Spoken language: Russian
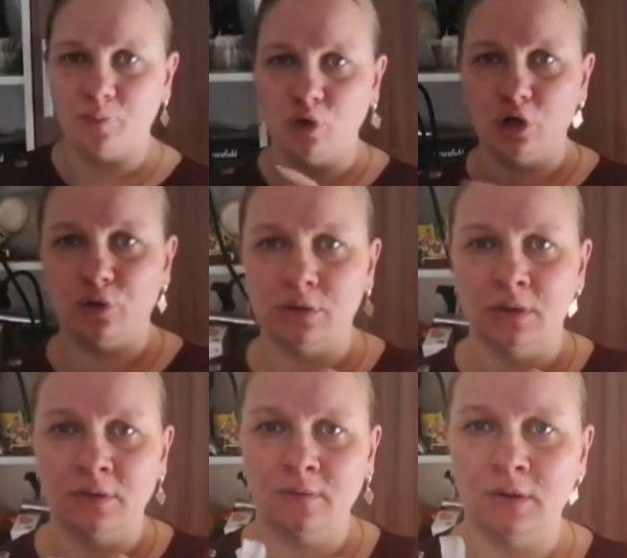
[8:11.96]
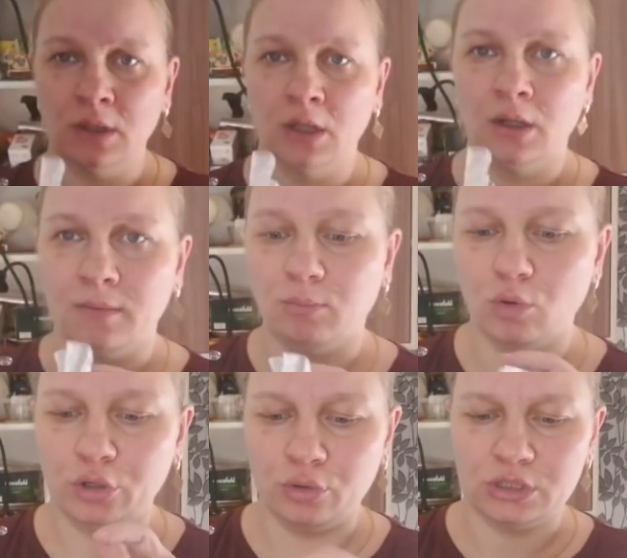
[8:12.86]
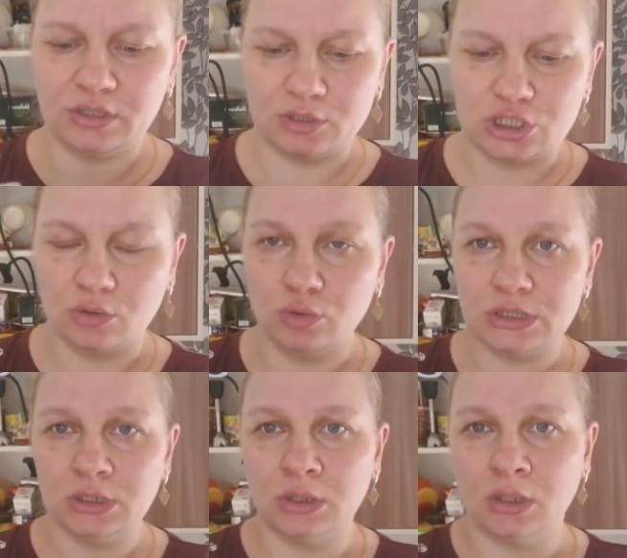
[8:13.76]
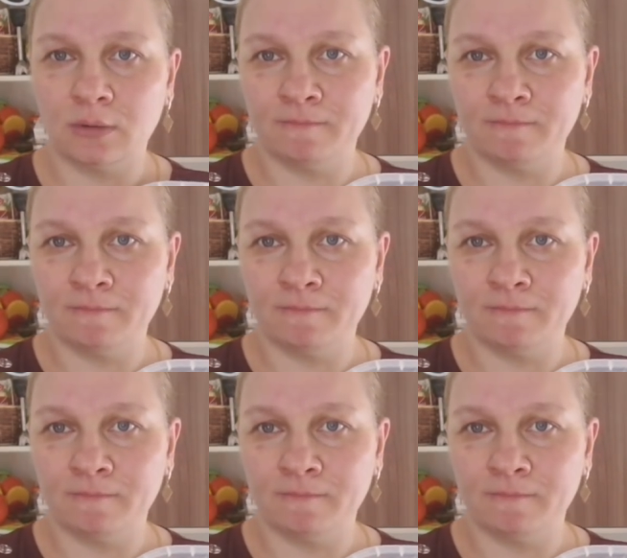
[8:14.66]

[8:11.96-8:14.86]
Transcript: бульон. Бульон, девочки, гусиный.